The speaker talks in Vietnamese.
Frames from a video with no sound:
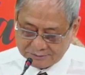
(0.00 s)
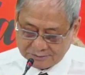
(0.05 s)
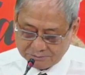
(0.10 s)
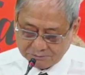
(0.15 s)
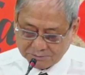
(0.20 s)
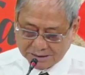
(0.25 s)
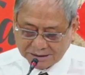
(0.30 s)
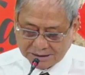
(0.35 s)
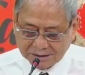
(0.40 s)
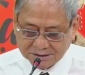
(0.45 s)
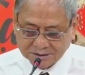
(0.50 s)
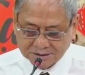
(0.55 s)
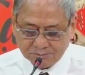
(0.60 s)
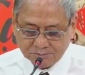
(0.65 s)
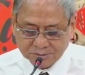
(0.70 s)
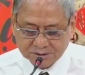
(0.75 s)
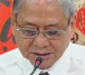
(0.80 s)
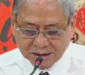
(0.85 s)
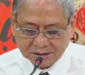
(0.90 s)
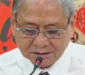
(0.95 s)
Ngài đã sắm
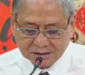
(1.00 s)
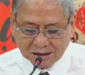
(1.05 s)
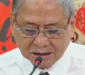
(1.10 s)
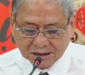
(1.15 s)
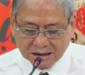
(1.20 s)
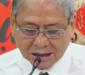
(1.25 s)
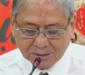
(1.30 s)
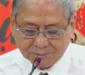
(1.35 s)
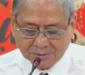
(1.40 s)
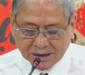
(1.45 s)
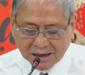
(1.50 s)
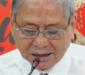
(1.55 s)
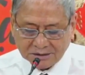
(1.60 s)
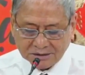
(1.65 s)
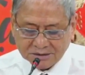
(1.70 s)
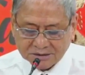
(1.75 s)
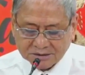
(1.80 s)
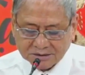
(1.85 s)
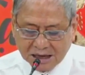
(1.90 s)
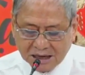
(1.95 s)
sẵn đặng làm ánh
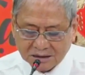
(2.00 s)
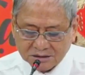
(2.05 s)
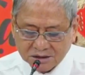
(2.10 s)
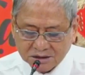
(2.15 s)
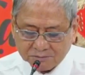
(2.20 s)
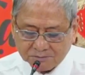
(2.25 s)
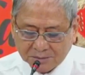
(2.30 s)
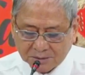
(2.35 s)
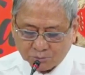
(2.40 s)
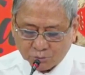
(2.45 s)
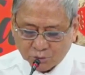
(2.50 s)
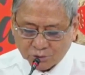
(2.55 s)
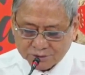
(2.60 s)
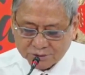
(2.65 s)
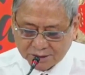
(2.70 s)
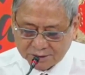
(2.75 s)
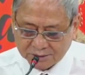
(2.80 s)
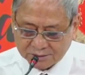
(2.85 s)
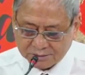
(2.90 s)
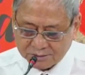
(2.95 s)
sáng trước mặt muôn
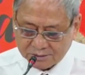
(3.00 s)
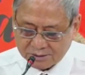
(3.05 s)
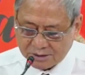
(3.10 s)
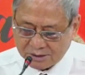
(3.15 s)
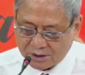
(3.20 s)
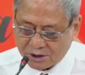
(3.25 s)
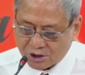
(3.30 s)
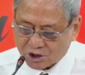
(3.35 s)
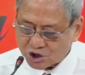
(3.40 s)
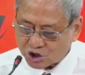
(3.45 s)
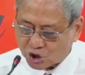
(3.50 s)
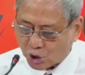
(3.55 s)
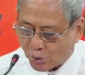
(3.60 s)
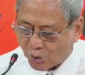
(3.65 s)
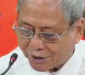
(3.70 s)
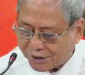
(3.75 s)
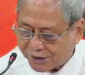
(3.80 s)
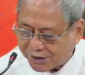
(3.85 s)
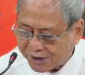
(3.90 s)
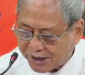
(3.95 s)
dân,
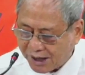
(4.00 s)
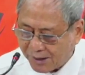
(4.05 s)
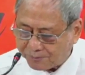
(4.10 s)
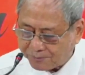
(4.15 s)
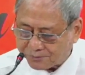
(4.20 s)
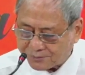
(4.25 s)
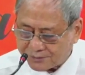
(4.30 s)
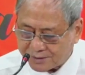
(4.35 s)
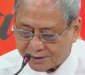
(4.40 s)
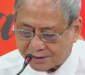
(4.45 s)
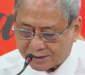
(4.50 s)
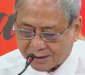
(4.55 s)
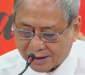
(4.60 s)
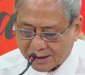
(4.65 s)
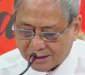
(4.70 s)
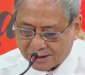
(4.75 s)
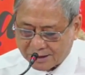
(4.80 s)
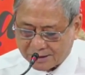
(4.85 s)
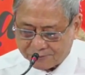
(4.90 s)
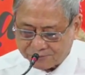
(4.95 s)
soi khắp thiên
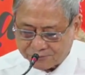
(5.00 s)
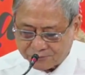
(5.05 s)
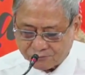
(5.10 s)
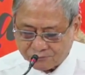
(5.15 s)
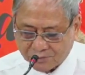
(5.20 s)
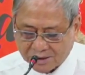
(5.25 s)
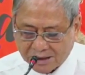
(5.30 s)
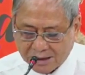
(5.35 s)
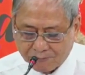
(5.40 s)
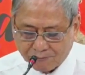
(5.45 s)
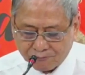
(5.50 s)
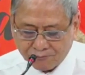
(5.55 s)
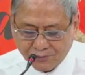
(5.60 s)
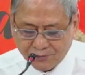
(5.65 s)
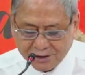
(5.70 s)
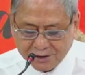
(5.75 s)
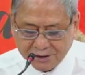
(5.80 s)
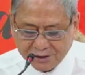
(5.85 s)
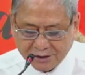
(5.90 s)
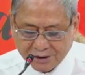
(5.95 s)
hạ và làm
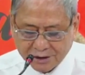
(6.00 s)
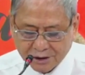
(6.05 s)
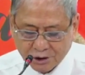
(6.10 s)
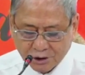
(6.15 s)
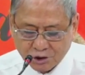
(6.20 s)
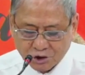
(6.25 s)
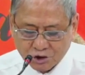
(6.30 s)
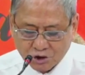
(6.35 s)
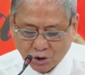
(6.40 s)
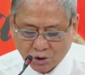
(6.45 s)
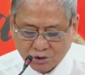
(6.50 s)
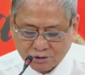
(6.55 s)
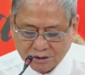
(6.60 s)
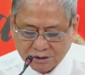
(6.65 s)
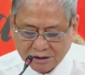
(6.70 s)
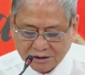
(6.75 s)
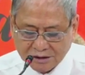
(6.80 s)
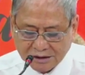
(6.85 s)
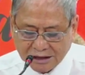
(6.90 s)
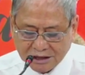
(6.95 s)
vinh hiển cho
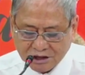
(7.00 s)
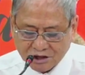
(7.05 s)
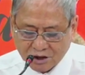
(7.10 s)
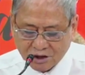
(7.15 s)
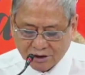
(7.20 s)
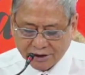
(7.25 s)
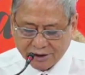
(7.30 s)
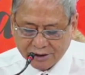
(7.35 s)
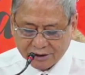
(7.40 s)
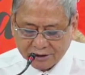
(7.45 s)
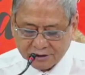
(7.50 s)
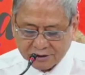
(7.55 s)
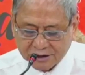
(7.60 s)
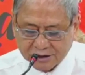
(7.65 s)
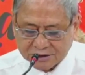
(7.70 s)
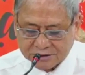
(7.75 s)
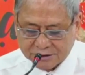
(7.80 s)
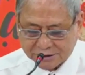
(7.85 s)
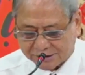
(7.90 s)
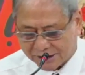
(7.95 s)
dân Israel là
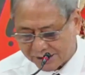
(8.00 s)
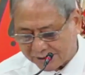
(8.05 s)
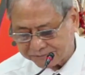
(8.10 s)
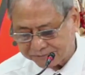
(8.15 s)
dân Ngài.